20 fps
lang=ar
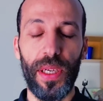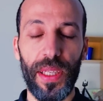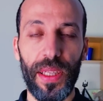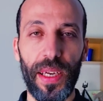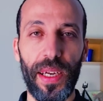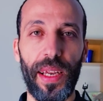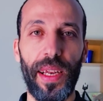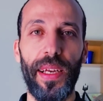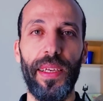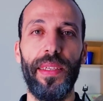
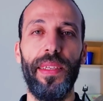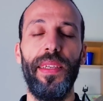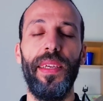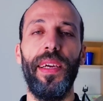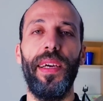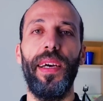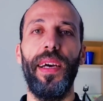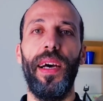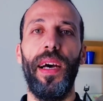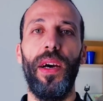وكثرة
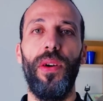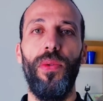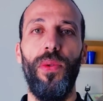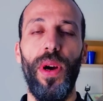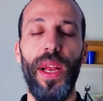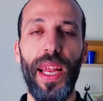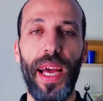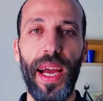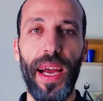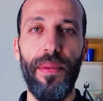الأصدقاء
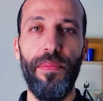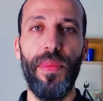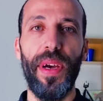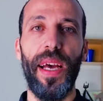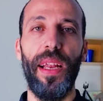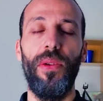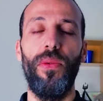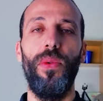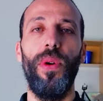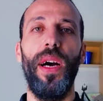
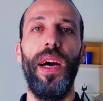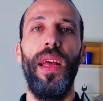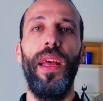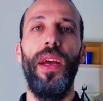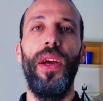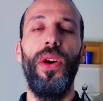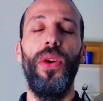والعمل